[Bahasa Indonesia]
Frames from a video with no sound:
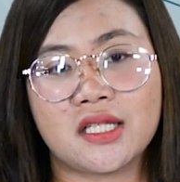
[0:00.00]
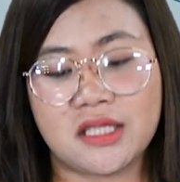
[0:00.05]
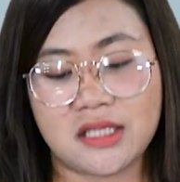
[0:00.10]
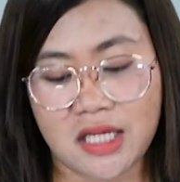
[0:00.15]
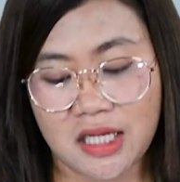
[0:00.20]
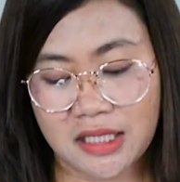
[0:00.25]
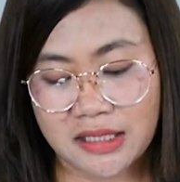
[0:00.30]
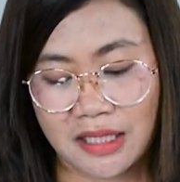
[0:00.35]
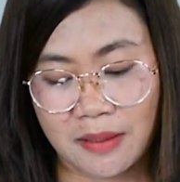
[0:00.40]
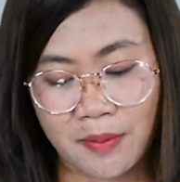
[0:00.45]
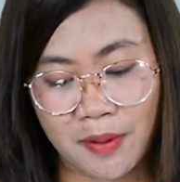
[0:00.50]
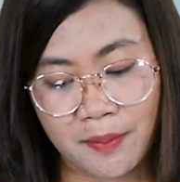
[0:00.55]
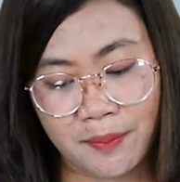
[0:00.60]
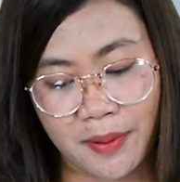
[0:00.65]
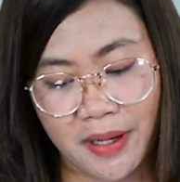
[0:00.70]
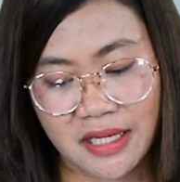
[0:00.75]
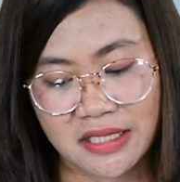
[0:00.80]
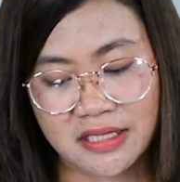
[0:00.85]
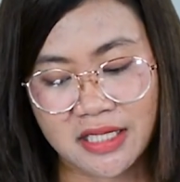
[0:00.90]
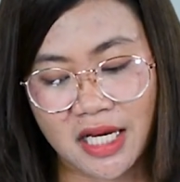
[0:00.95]
ketika kita
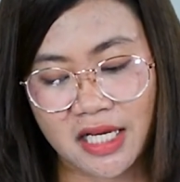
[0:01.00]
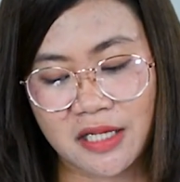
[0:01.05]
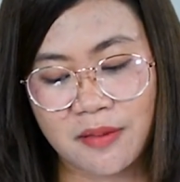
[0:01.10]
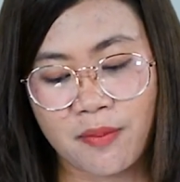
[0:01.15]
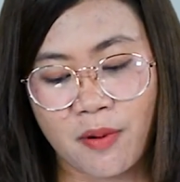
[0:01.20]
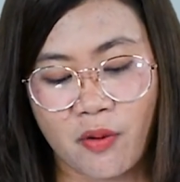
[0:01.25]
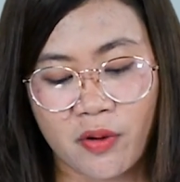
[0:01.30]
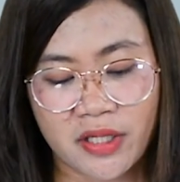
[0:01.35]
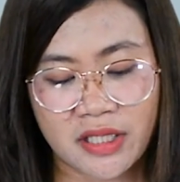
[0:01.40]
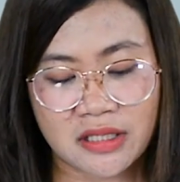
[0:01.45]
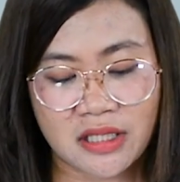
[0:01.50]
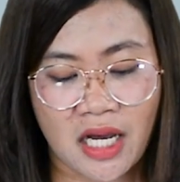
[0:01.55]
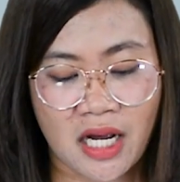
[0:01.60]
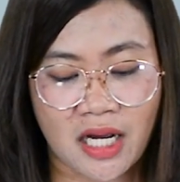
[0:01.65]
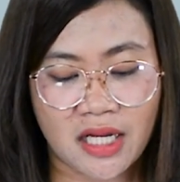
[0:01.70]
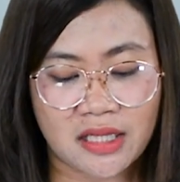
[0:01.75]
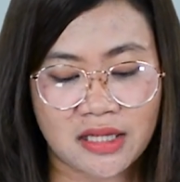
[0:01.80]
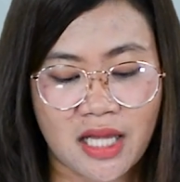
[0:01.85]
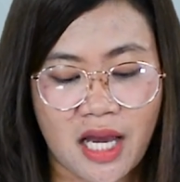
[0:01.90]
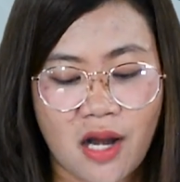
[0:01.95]
mempelajari bahwa kita
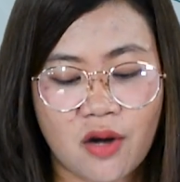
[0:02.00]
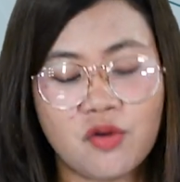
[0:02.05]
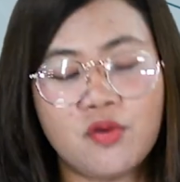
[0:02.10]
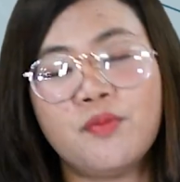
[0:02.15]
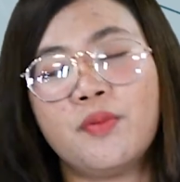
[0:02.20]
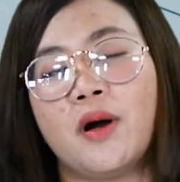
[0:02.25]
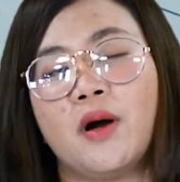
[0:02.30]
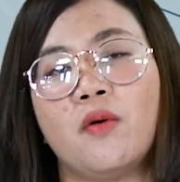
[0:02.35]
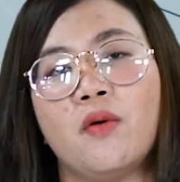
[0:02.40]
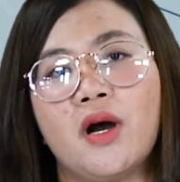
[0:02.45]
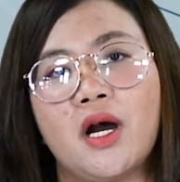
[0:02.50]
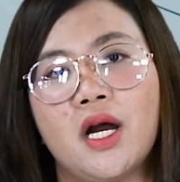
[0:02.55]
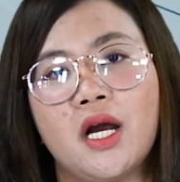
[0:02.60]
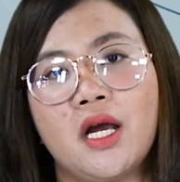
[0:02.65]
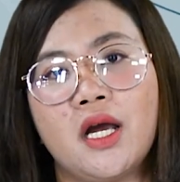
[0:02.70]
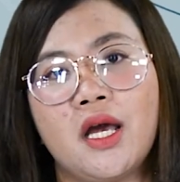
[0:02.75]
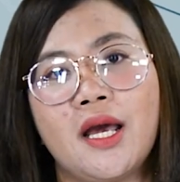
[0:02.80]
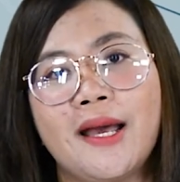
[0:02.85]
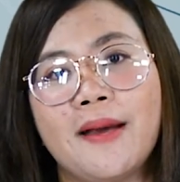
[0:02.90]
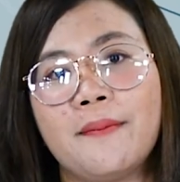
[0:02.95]
akan tahu bahwa
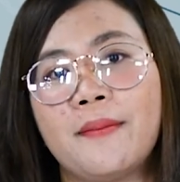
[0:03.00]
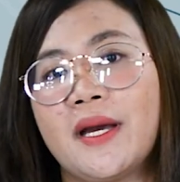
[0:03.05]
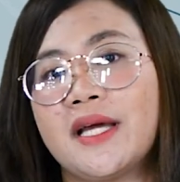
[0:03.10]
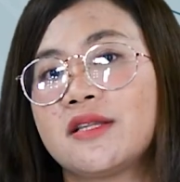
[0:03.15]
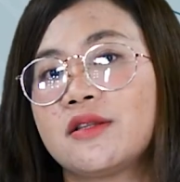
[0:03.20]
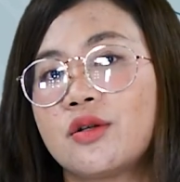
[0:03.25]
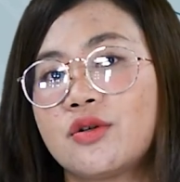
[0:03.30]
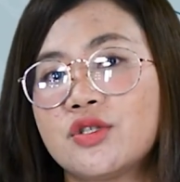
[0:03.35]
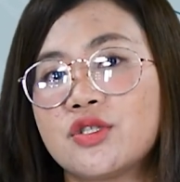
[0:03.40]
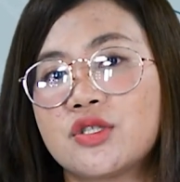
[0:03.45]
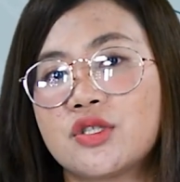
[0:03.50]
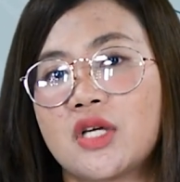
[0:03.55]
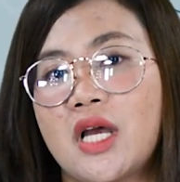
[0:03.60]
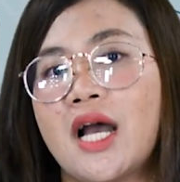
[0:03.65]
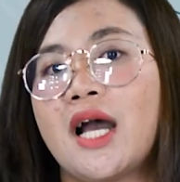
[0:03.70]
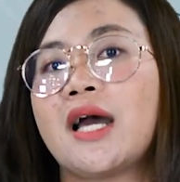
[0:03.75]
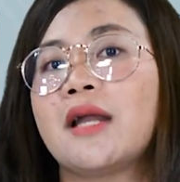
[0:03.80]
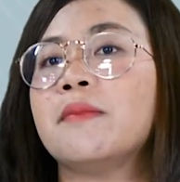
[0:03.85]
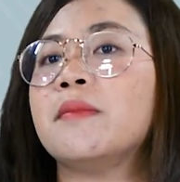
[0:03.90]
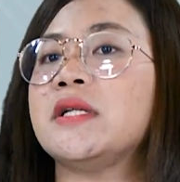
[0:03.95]
Petrus
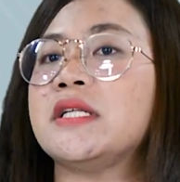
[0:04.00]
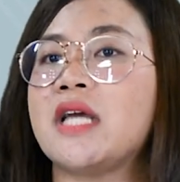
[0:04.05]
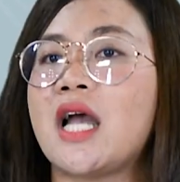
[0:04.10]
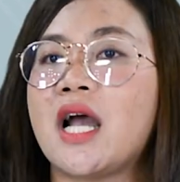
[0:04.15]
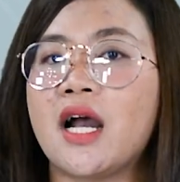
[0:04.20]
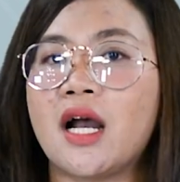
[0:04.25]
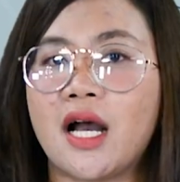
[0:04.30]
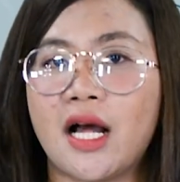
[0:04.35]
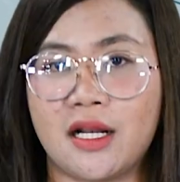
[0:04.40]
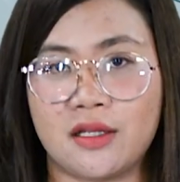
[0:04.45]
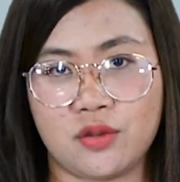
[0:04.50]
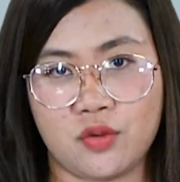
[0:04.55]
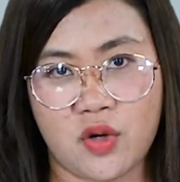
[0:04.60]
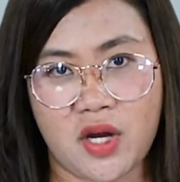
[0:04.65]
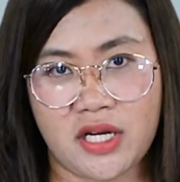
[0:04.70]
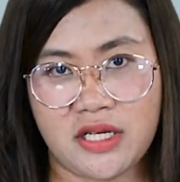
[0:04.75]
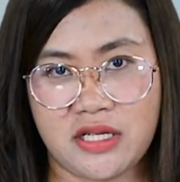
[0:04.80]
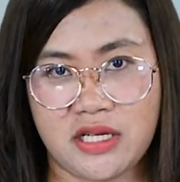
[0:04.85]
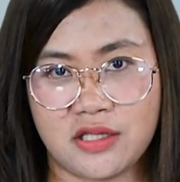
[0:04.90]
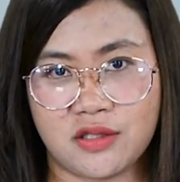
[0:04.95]
akan menyangkal
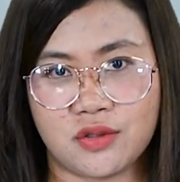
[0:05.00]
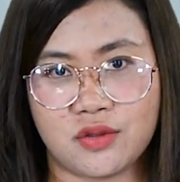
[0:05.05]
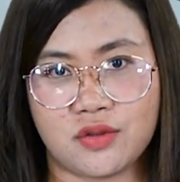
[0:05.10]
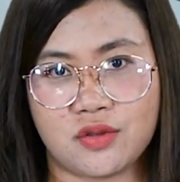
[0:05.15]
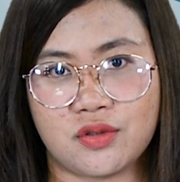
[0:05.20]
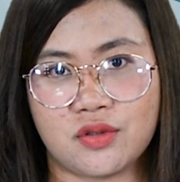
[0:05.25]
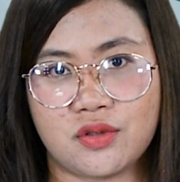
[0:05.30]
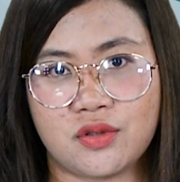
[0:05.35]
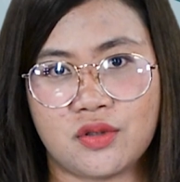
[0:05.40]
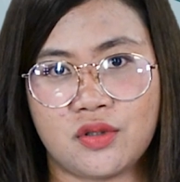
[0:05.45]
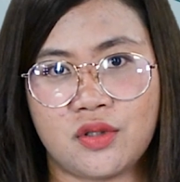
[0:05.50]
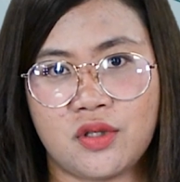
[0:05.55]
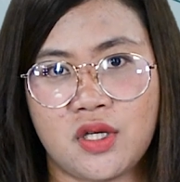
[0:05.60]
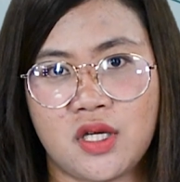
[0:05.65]
Tuhan Yesus.